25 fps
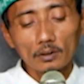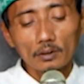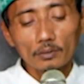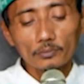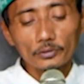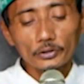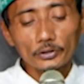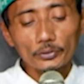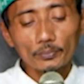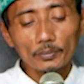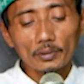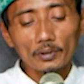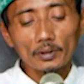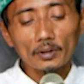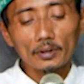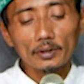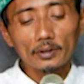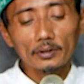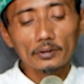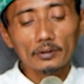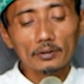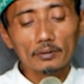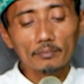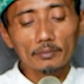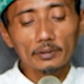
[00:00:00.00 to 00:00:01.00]

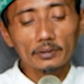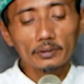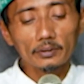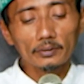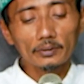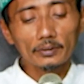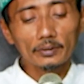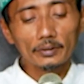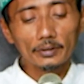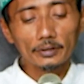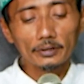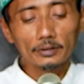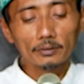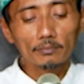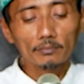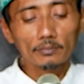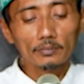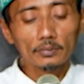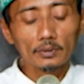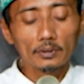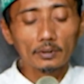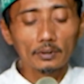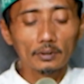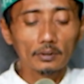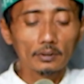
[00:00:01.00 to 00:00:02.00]
Bismillahirrahmanirrahim.
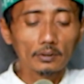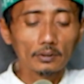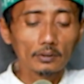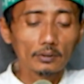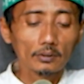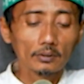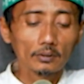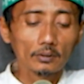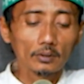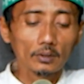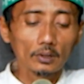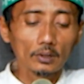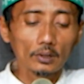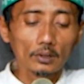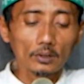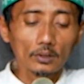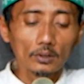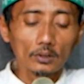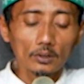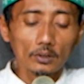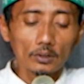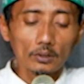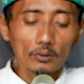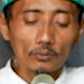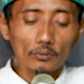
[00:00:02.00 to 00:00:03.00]

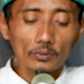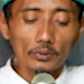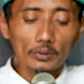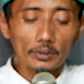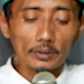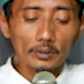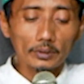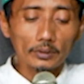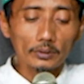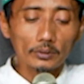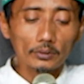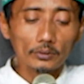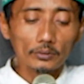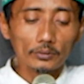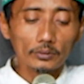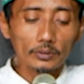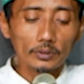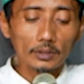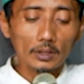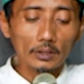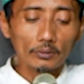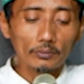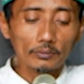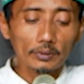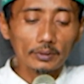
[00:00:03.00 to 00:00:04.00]
Wa nahnu
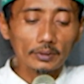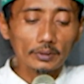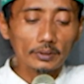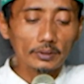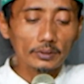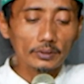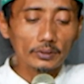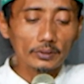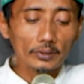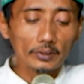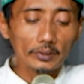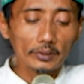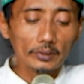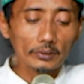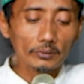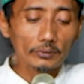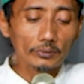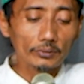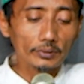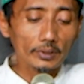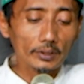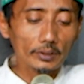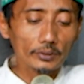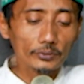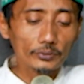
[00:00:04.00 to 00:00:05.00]
utawi kita iku
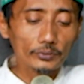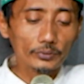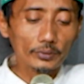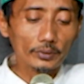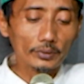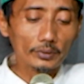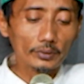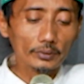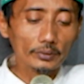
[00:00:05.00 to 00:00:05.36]
nansahu.